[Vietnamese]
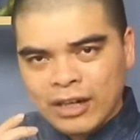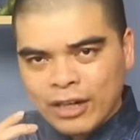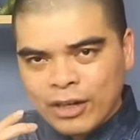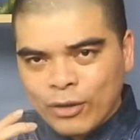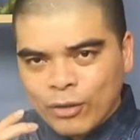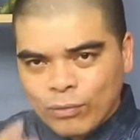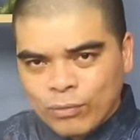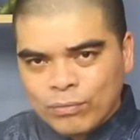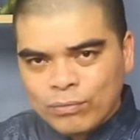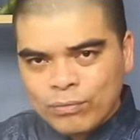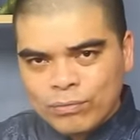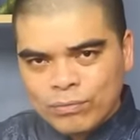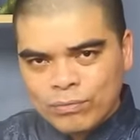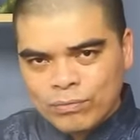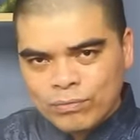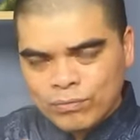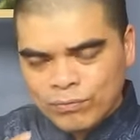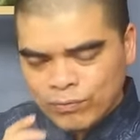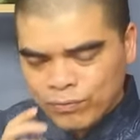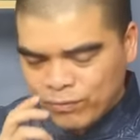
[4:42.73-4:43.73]
cái lúc
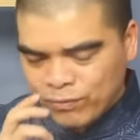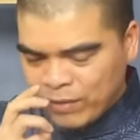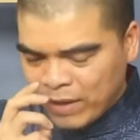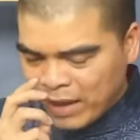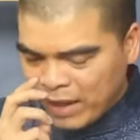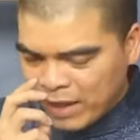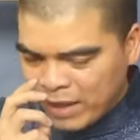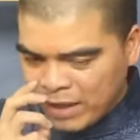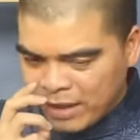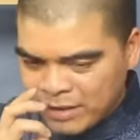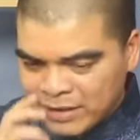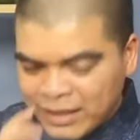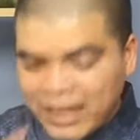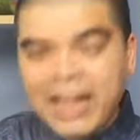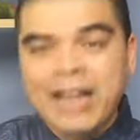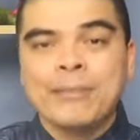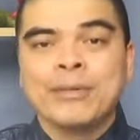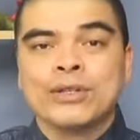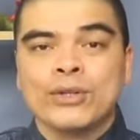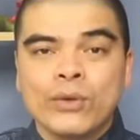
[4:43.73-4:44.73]
về
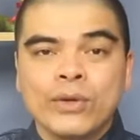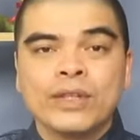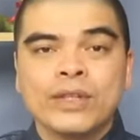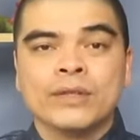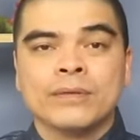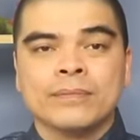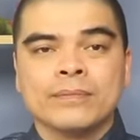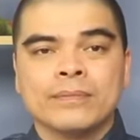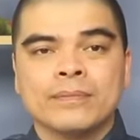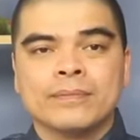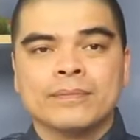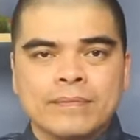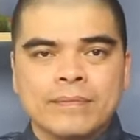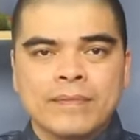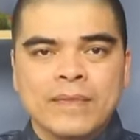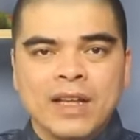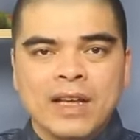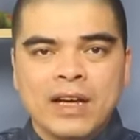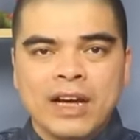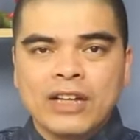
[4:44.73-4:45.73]
già mà thôi
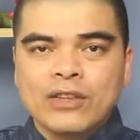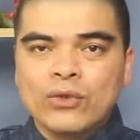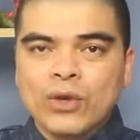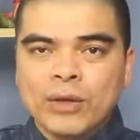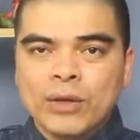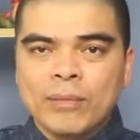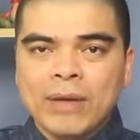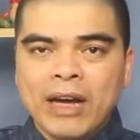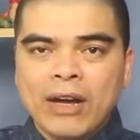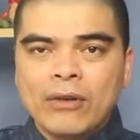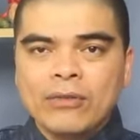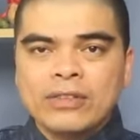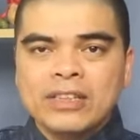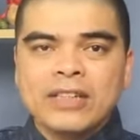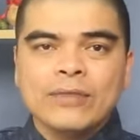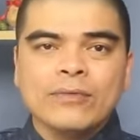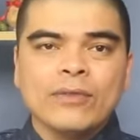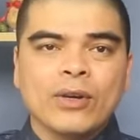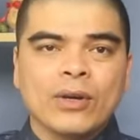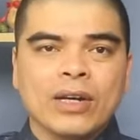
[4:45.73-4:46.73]
à, tuổi mão
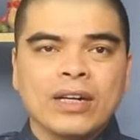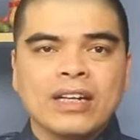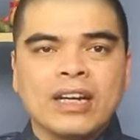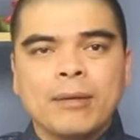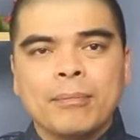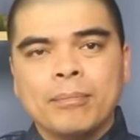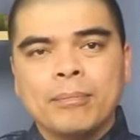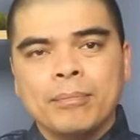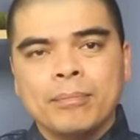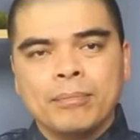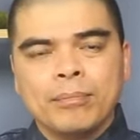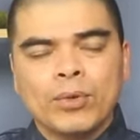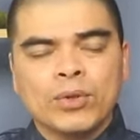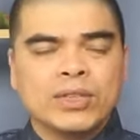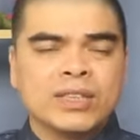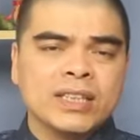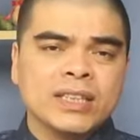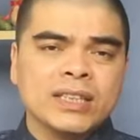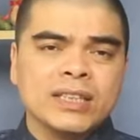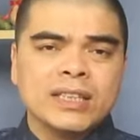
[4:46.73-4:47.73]
sinh vào các năm
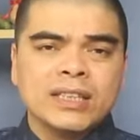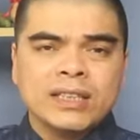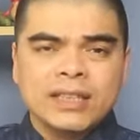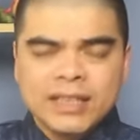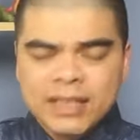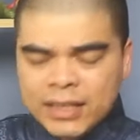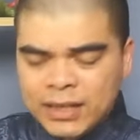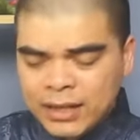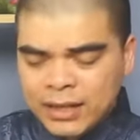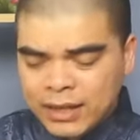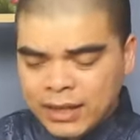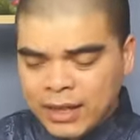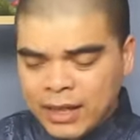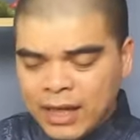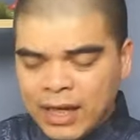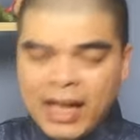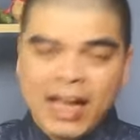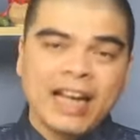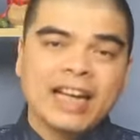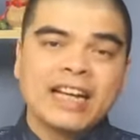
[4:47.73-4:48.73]
1999
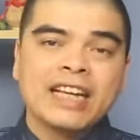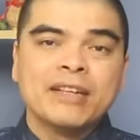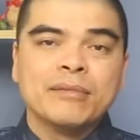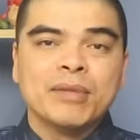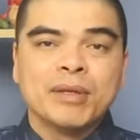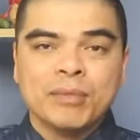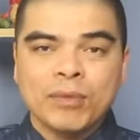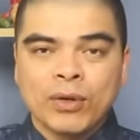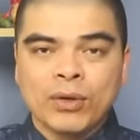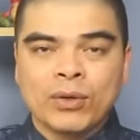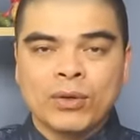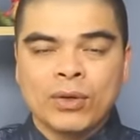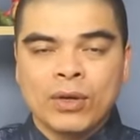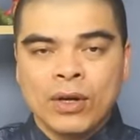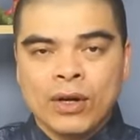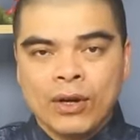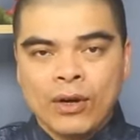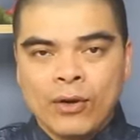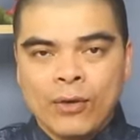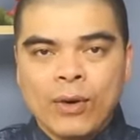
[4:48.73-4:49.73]
2011
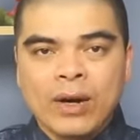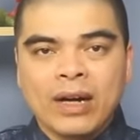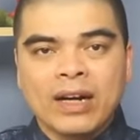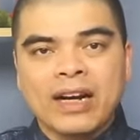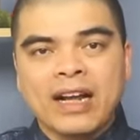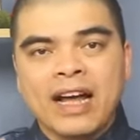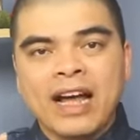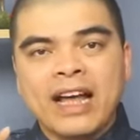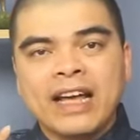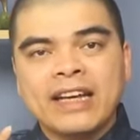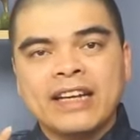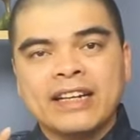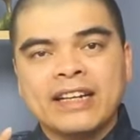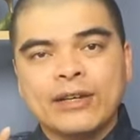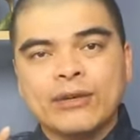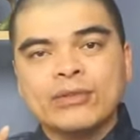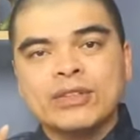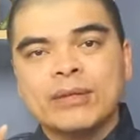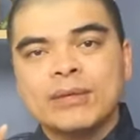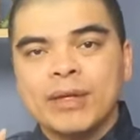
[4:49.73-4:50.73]
hoặc là
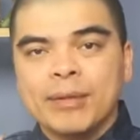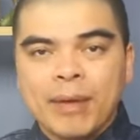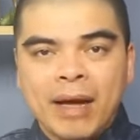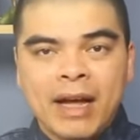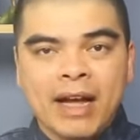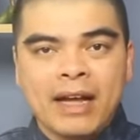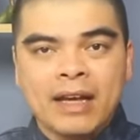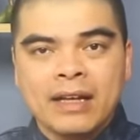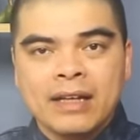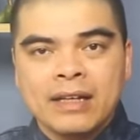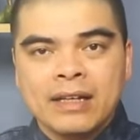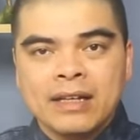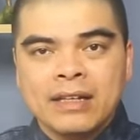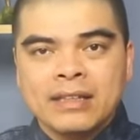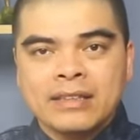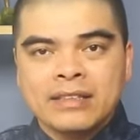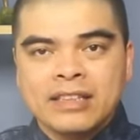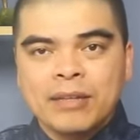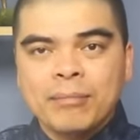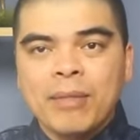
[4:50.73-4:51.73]
2023
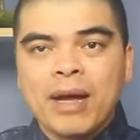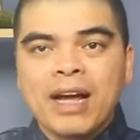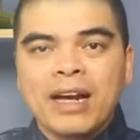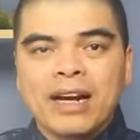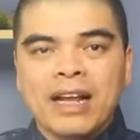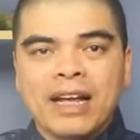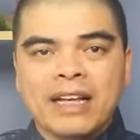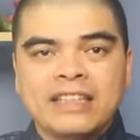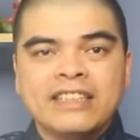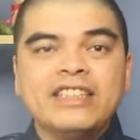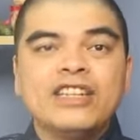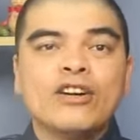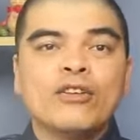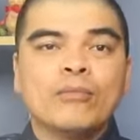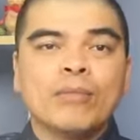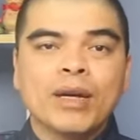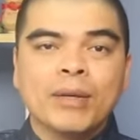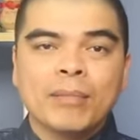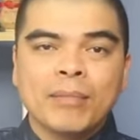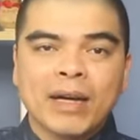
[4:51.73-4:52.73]
sẽ mang lại nhiều
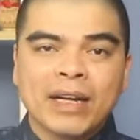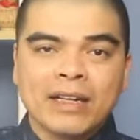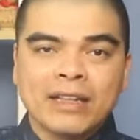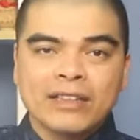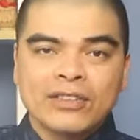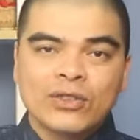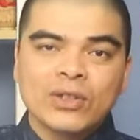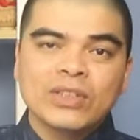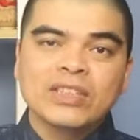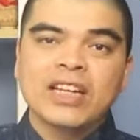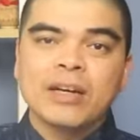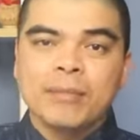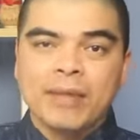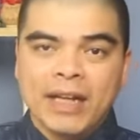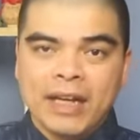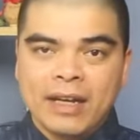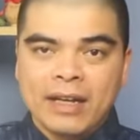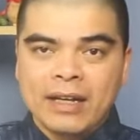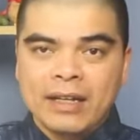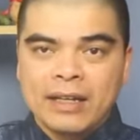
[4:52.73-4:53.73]
may mắn cho cha
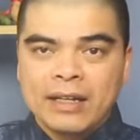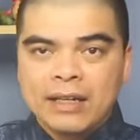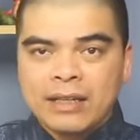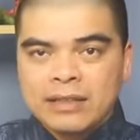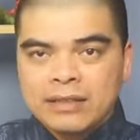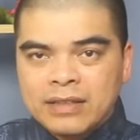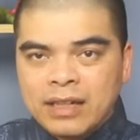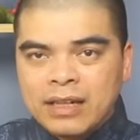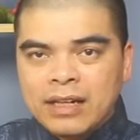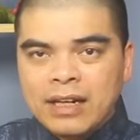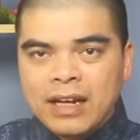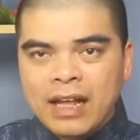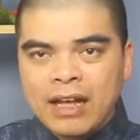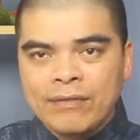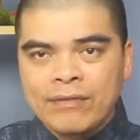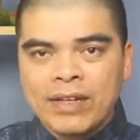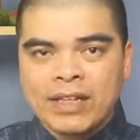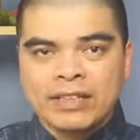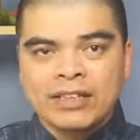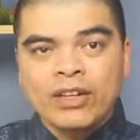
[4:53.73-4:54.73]
mẹ nhất
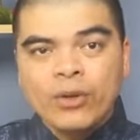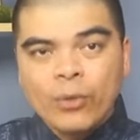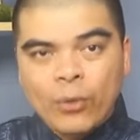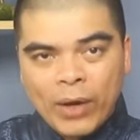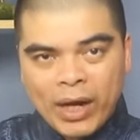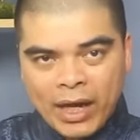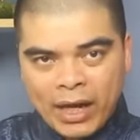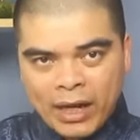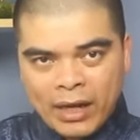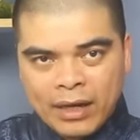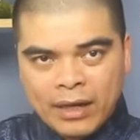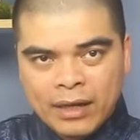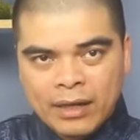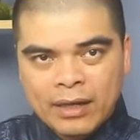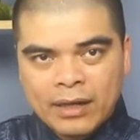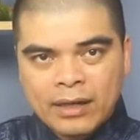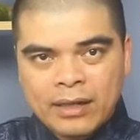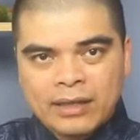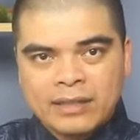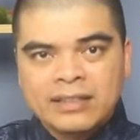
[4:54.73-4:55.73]
là về sức khỏe
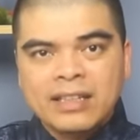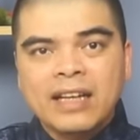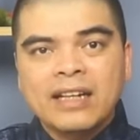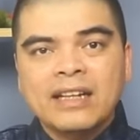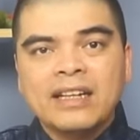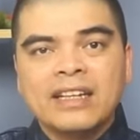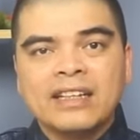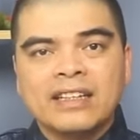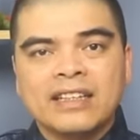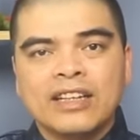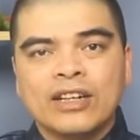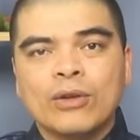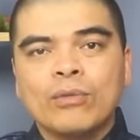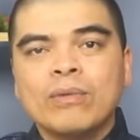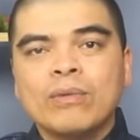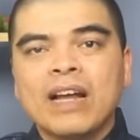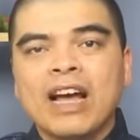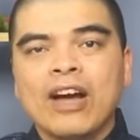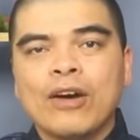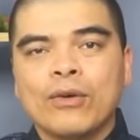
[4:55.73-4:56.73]
gia đình thì lúc
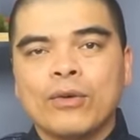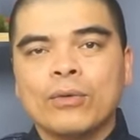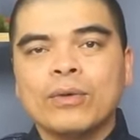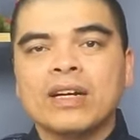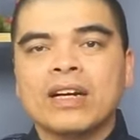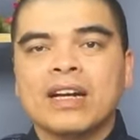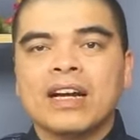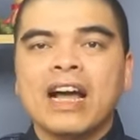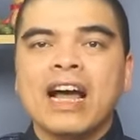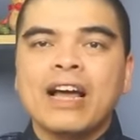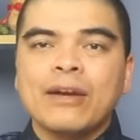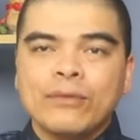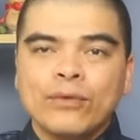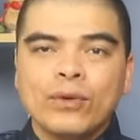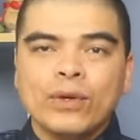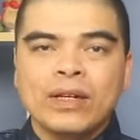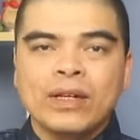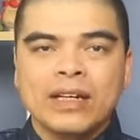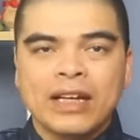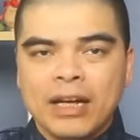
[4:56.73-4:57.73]
nào cũng được an
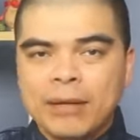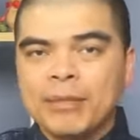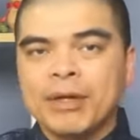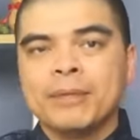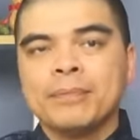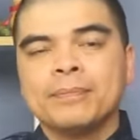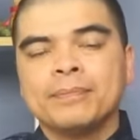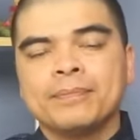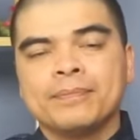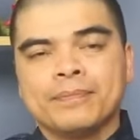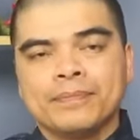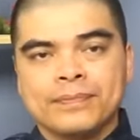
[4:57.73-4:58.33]
vui êm ấm